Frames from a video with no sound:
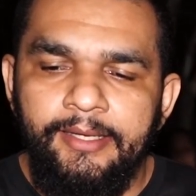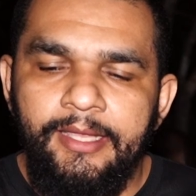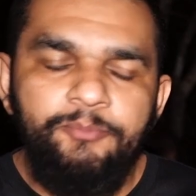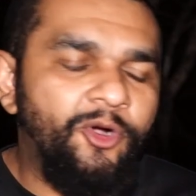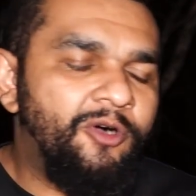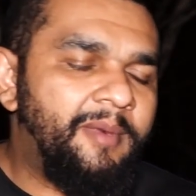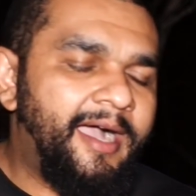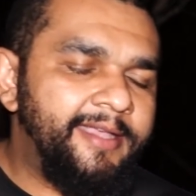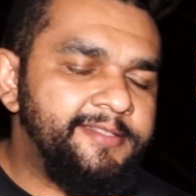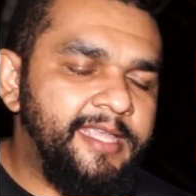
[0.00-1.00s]
E por
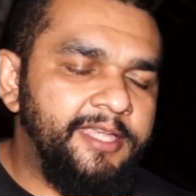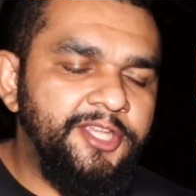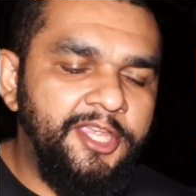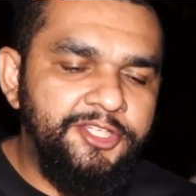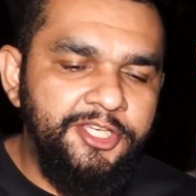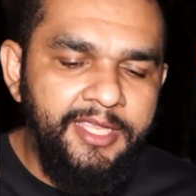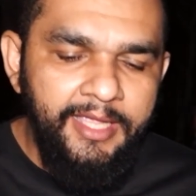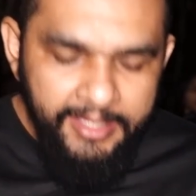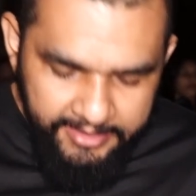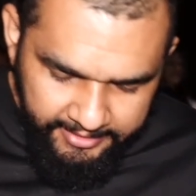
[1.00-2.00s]
mais que a gente
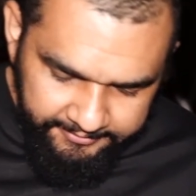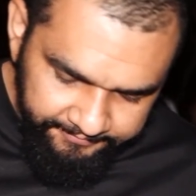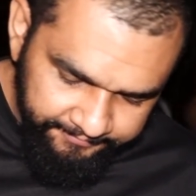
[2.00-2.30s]
queira